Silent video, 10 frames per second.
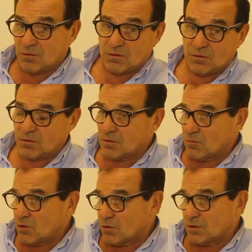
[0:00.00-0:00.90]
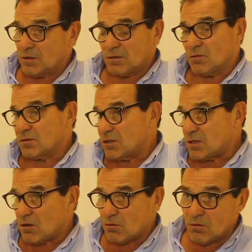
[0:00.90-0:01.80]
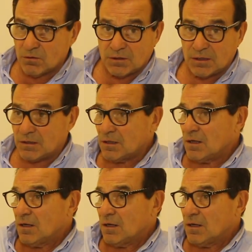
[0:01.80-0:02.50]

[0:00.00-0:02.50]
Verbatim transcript: Nosotros hemos eh, cosechado lotes